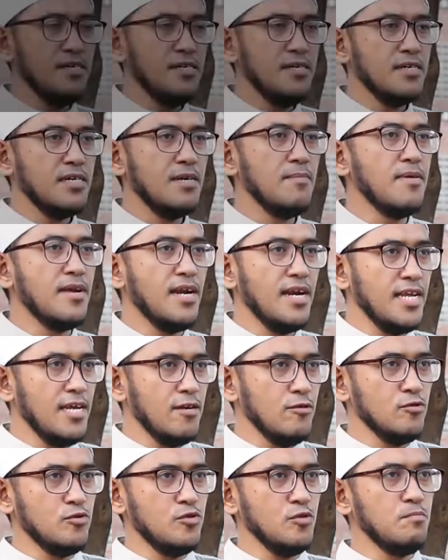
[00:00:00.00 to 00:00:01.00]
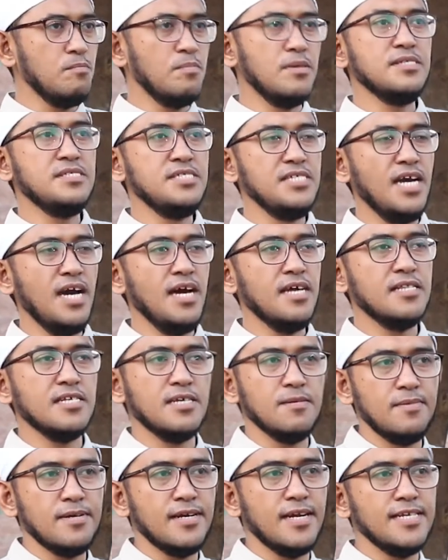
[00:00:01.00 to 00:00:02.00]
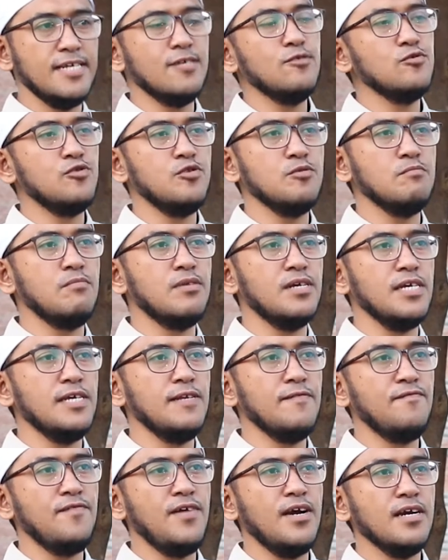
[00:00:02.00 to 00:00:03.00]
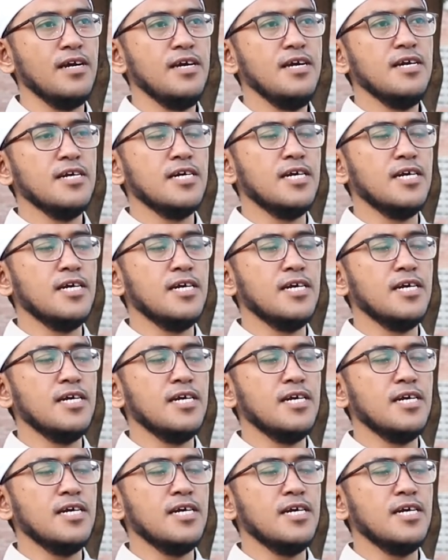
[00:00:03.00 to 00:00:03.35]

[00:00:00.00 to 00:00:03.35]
Keberanian untuk berjihad, keberanian untuk berinfak,